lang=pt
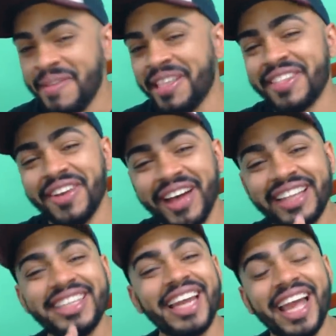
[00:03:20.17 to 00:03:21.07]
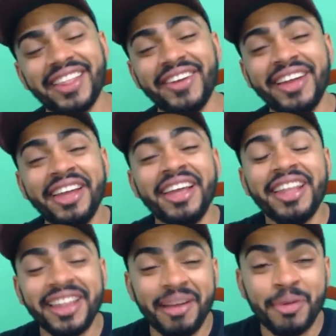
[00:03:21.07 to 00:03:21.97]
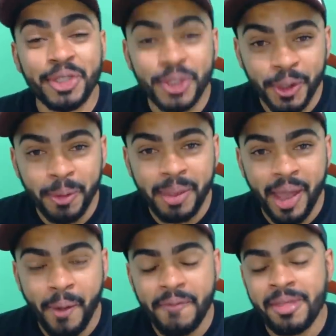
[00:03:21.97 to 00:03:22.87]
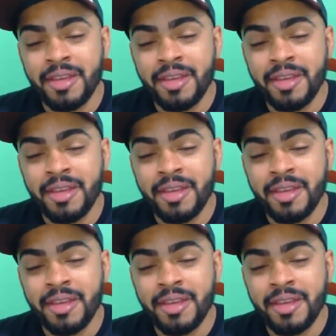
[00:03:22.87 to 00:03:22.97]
também me zoa direto. Tamo junto, Biel.